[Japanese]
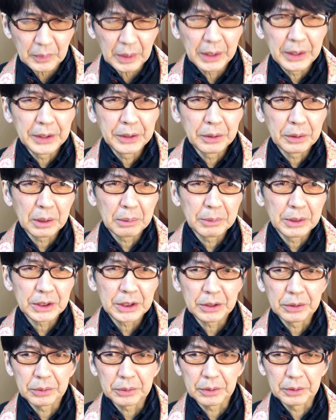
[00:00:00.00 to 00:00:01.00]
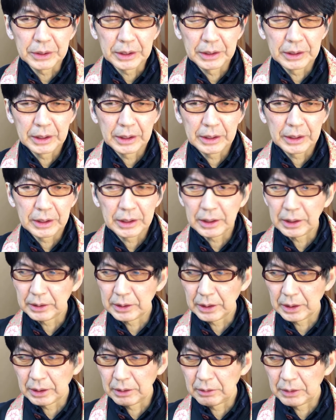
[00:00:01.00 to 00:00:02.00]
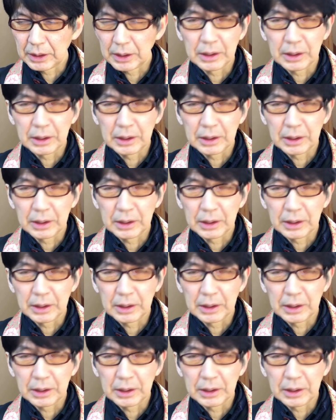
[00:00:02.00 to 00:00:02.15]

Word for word: 夜鍋仕事で寝れんかったかわ